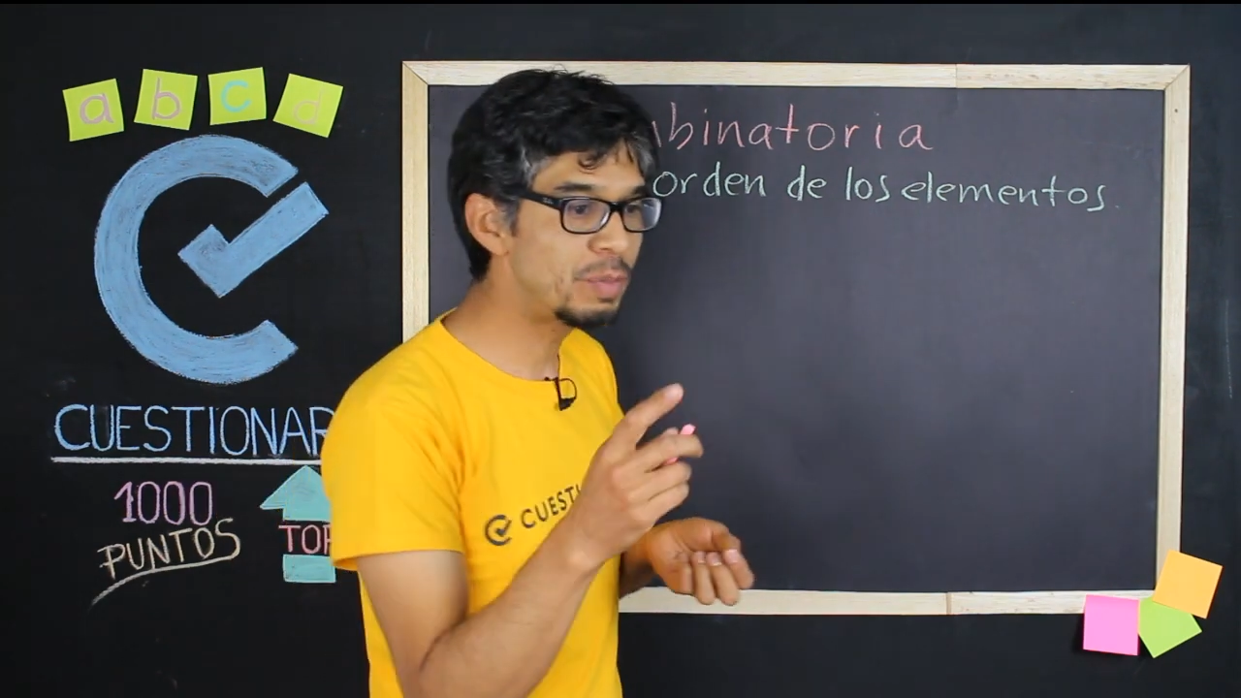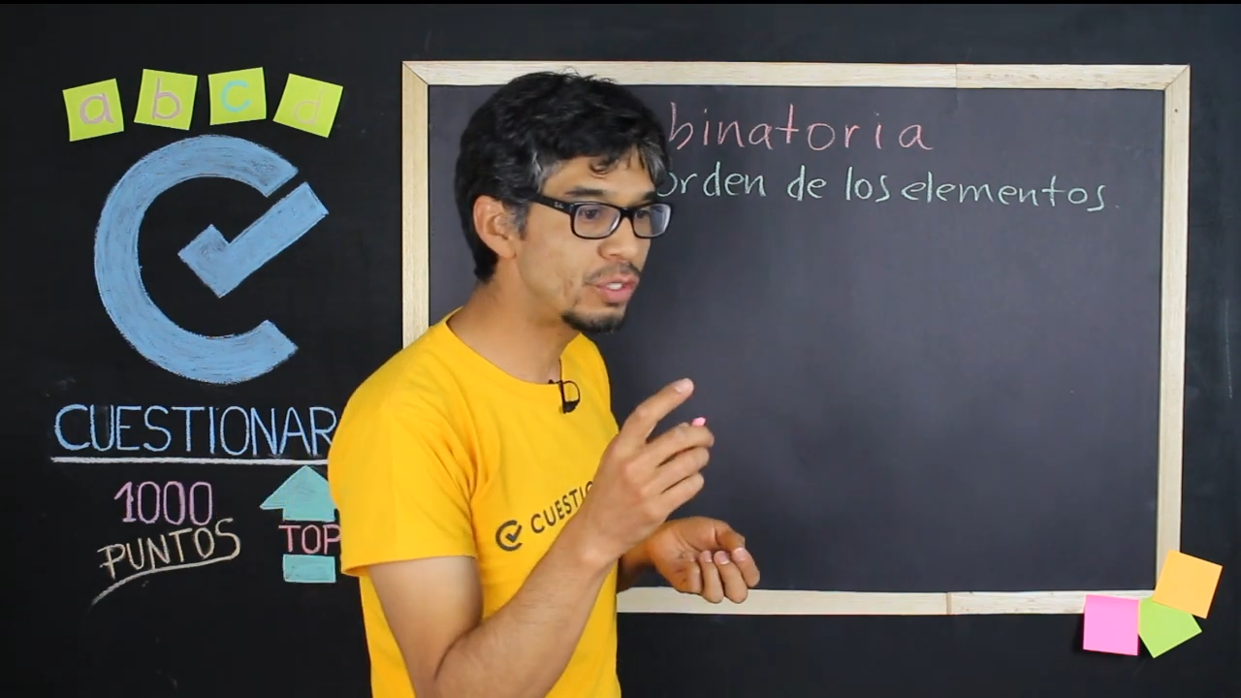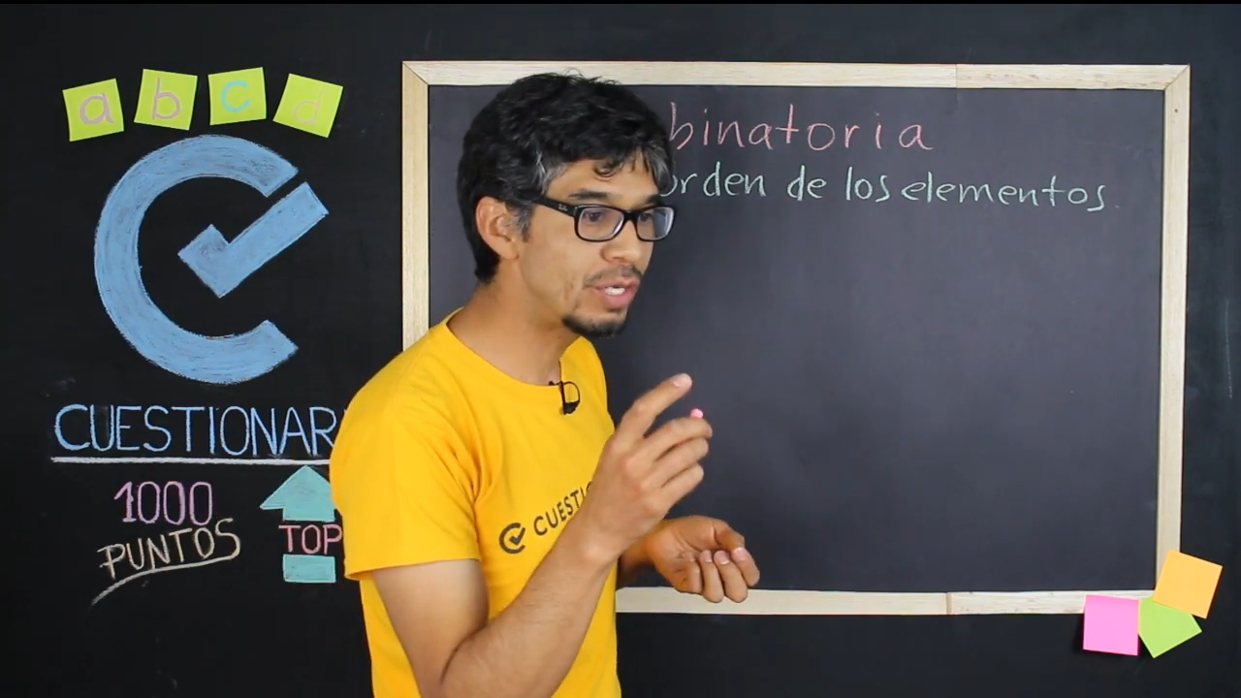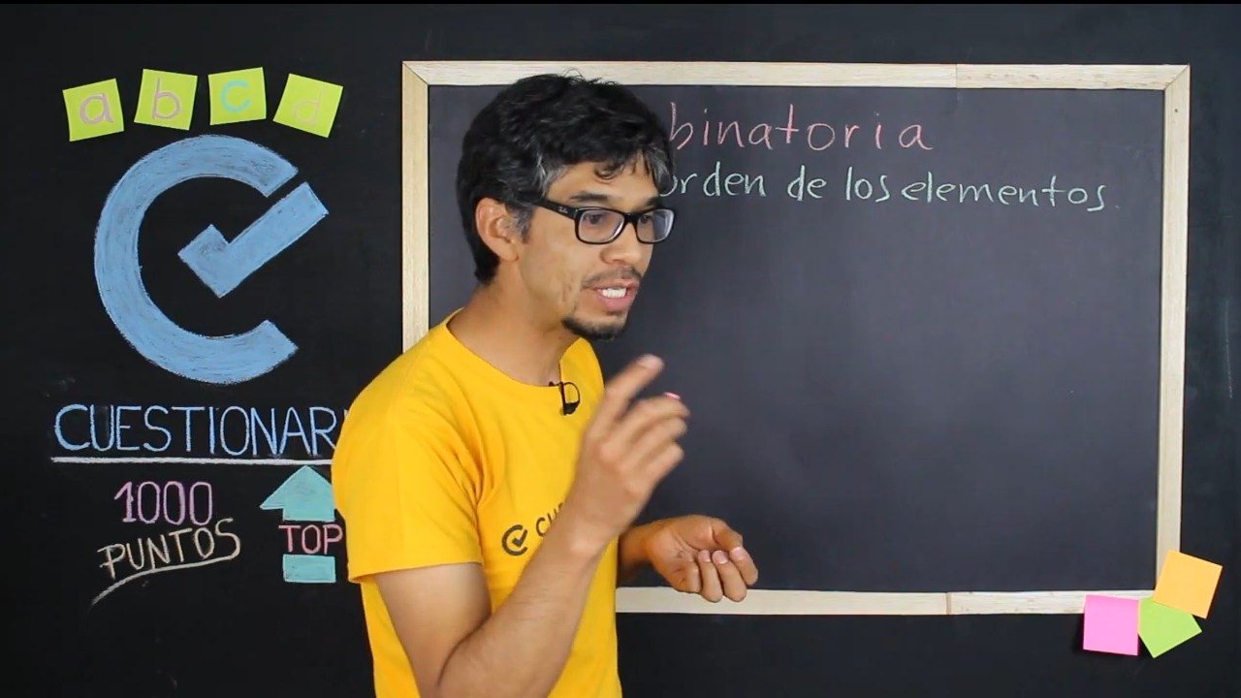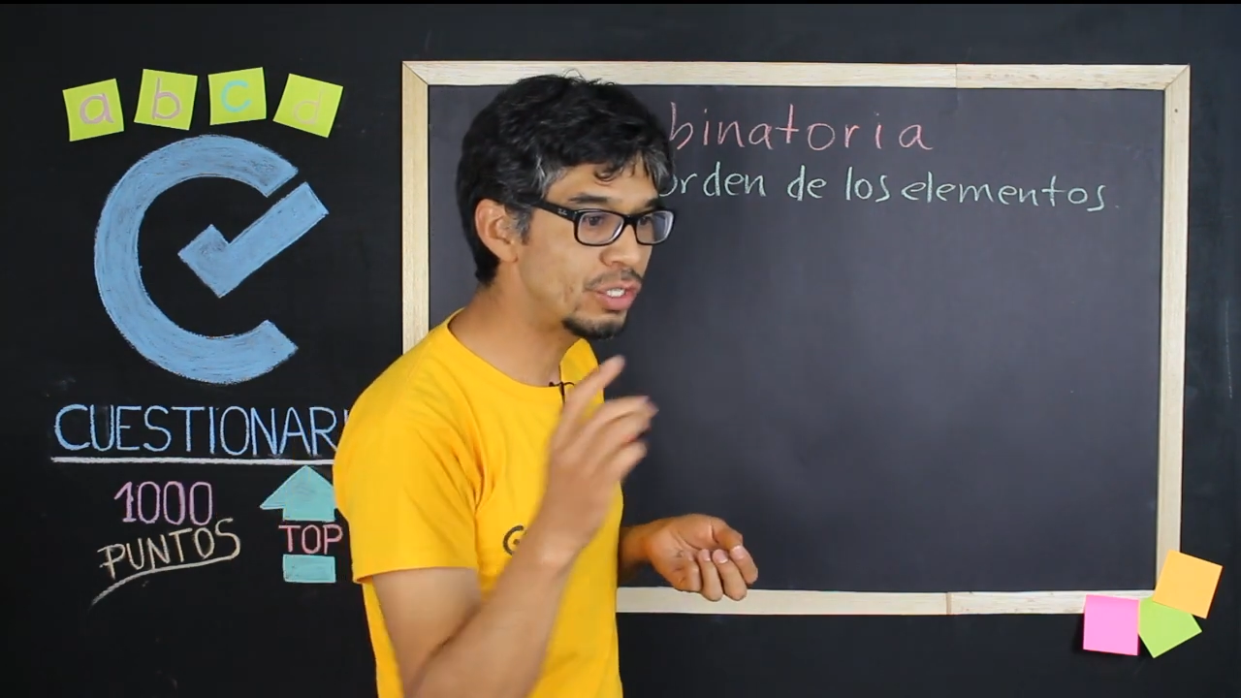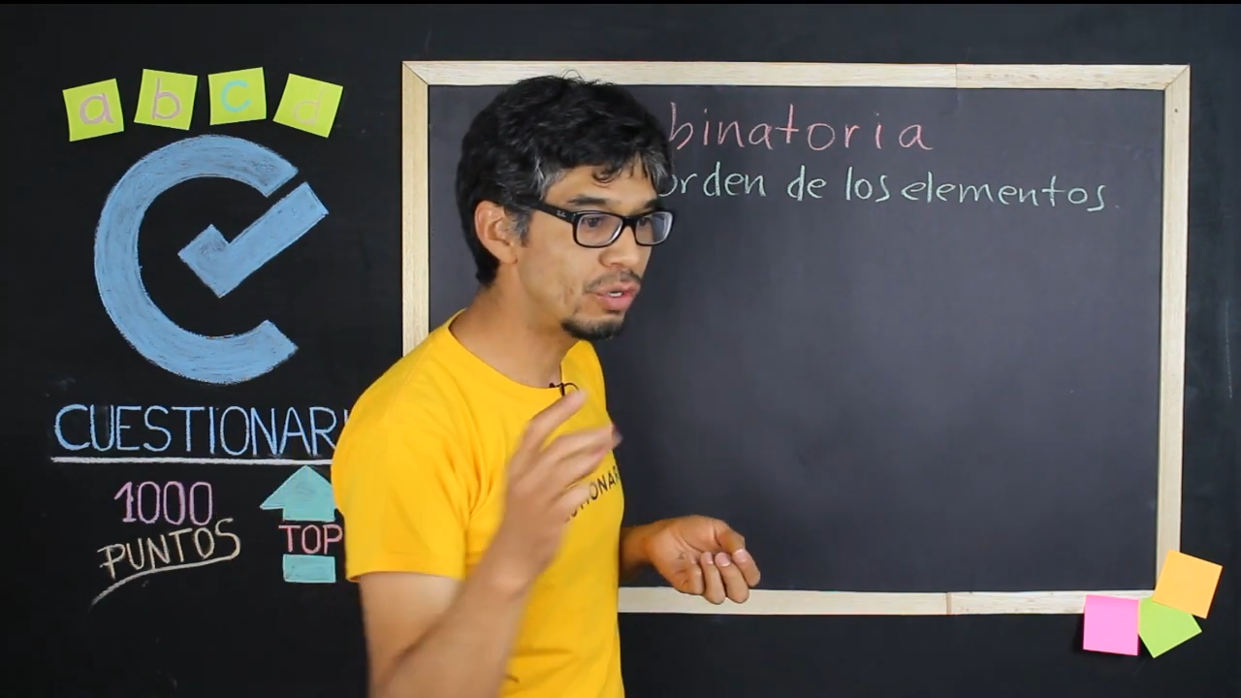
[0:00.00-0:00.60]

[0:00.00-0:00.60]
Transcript: personas